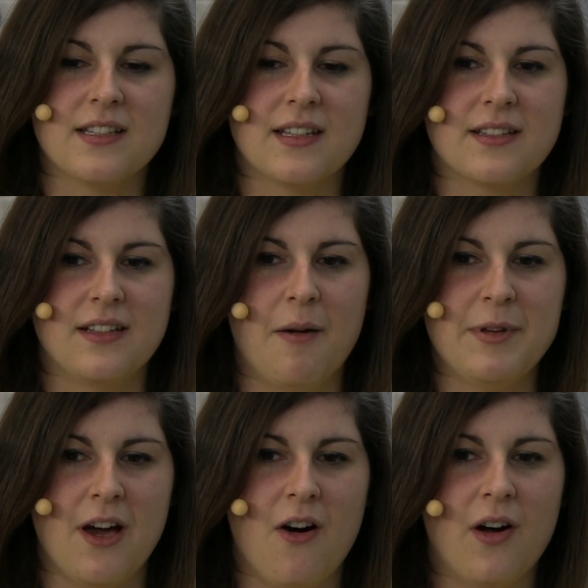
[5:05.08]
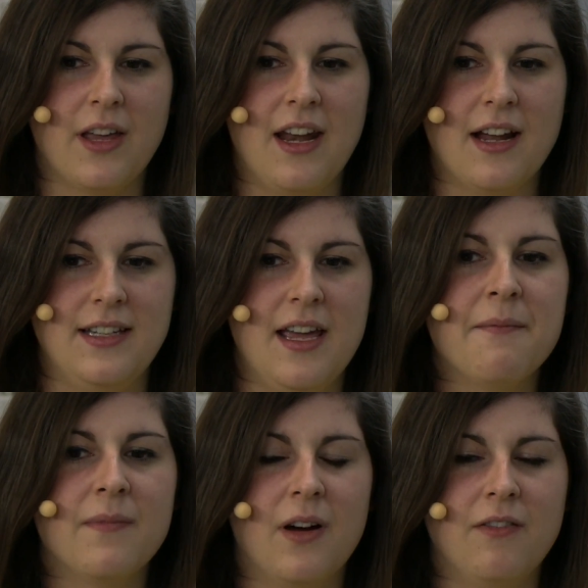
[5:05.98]
Das ist, glaube ich, auch je
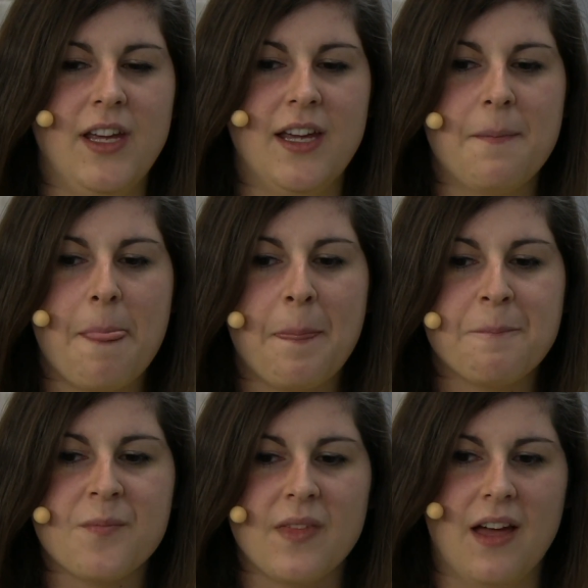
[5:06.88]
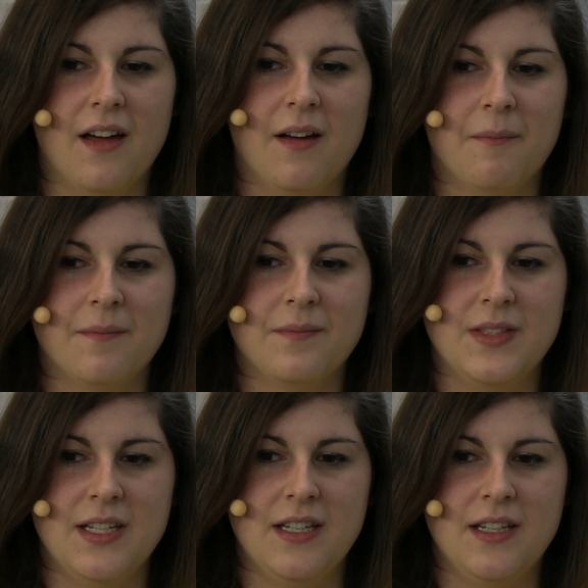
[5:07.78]
nachdem irgendwie
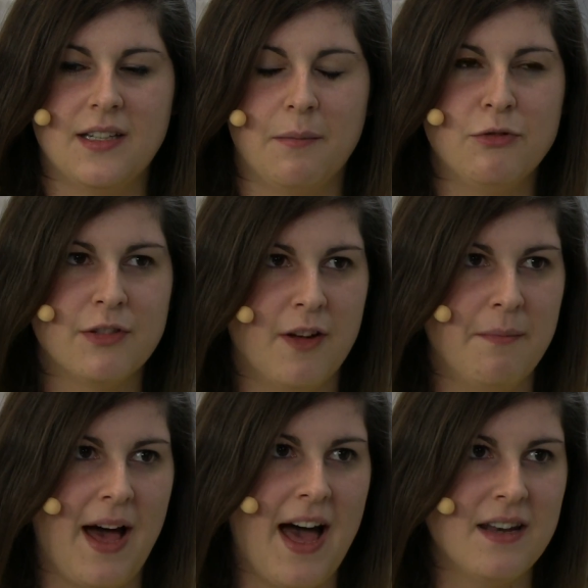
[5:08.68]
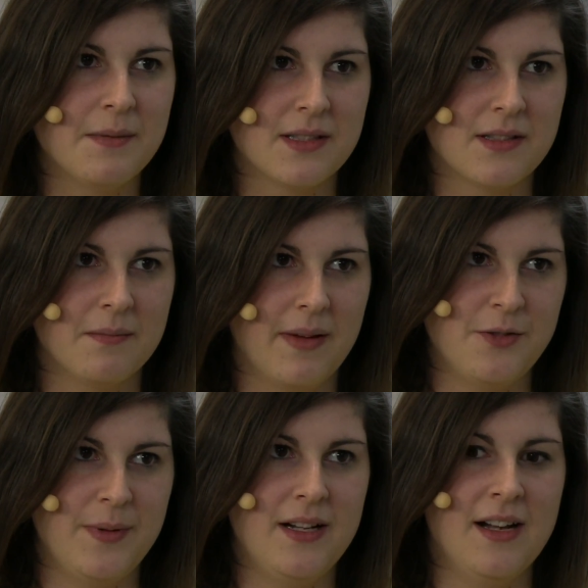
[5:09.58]
ähm, die, die Tribute von Panem sind zum
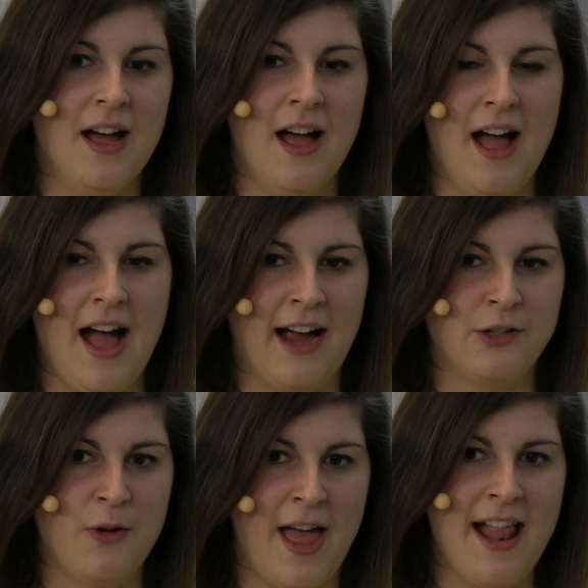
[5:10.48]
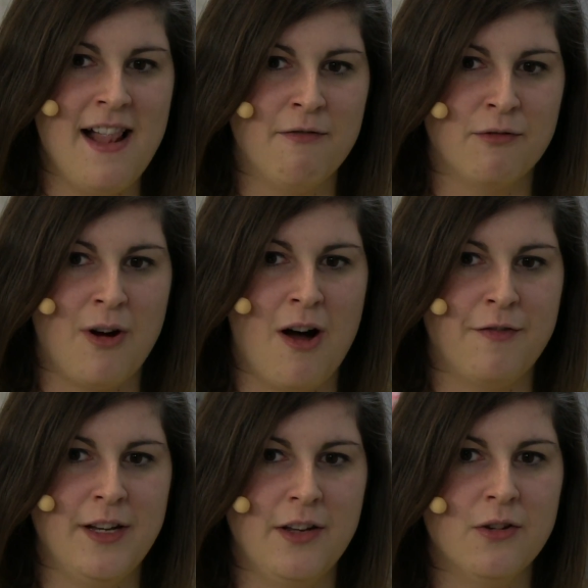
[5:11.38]
Beispiel aktuell, wo auch
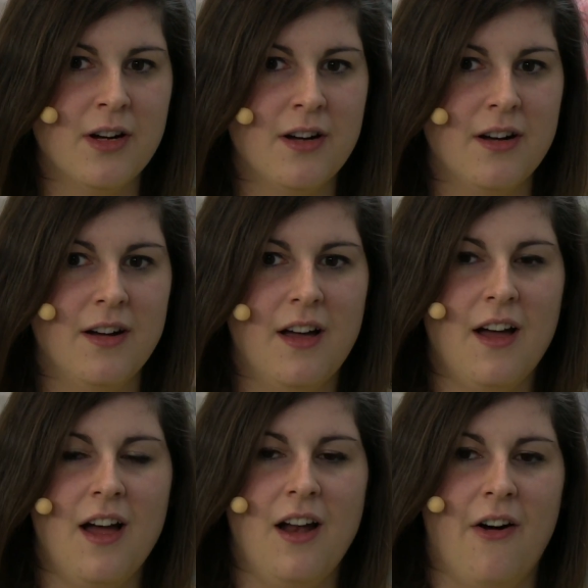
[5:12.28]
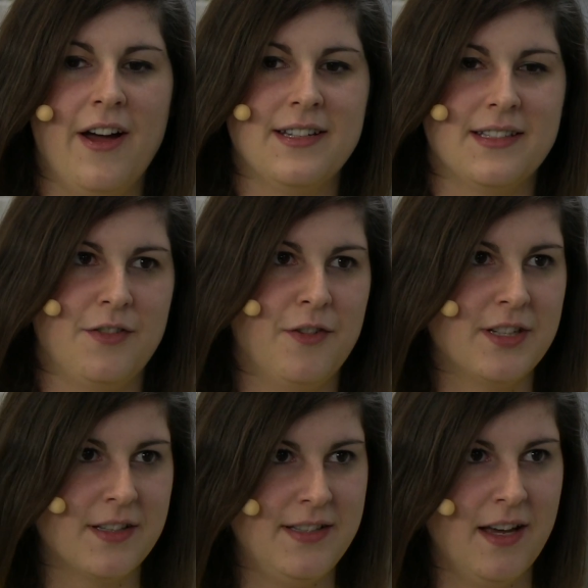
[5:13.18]
viele junge Leute sich für
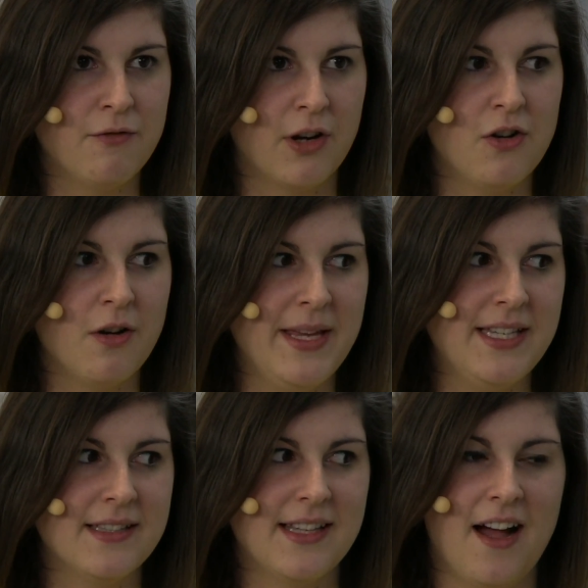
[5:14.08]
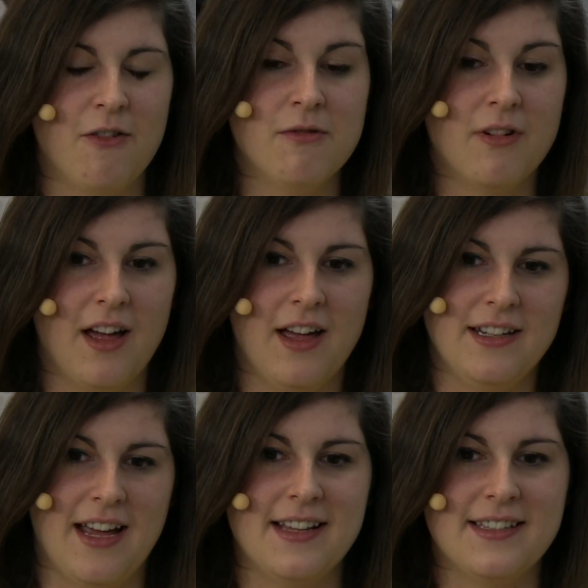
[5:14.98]
interessieren, wo auch junge Mädchen sagen, oh,
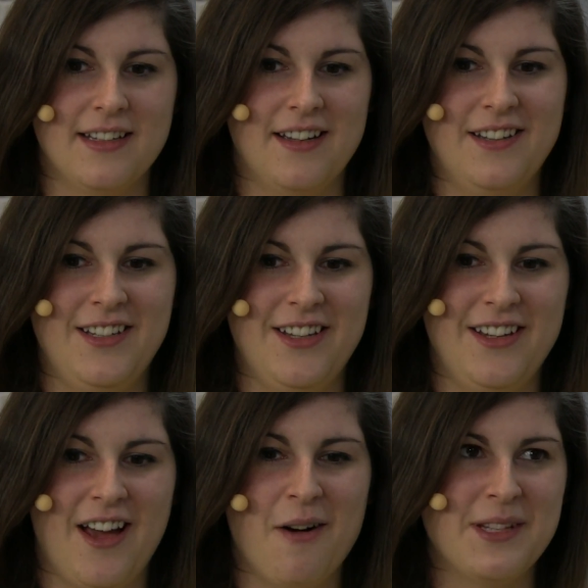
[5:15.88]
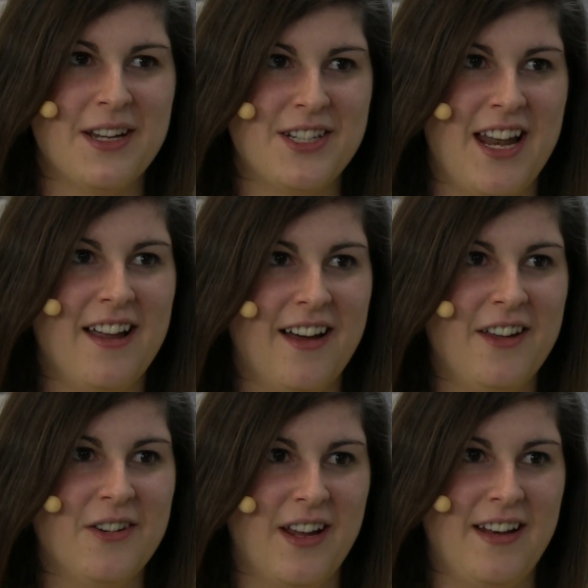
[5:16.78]
da ist äh, die, die
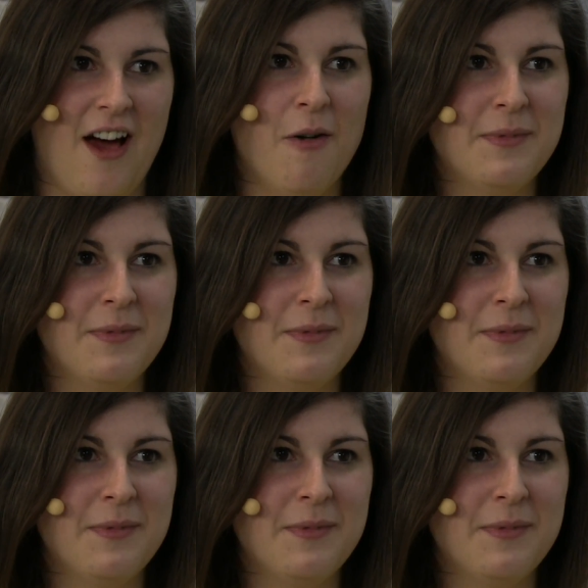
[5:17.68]
Hauptdarstellerin oder der